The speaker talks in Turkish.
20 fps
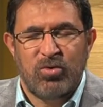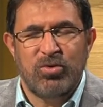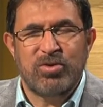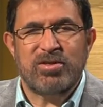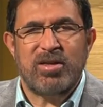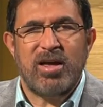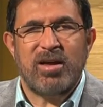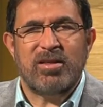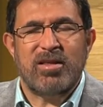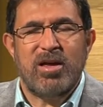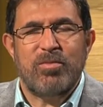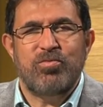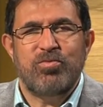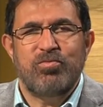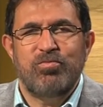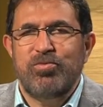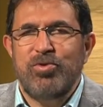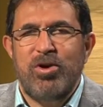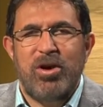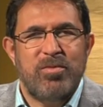Kutsal kitap
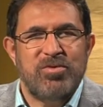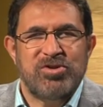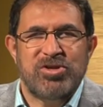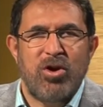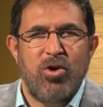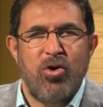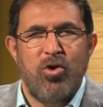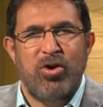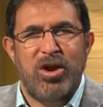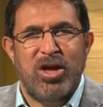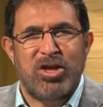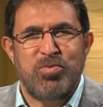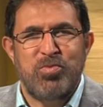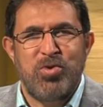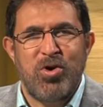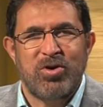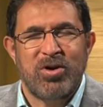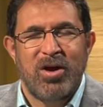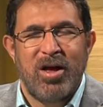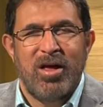böyle bir şey
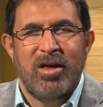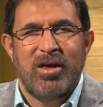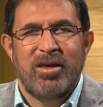öğretmiyor.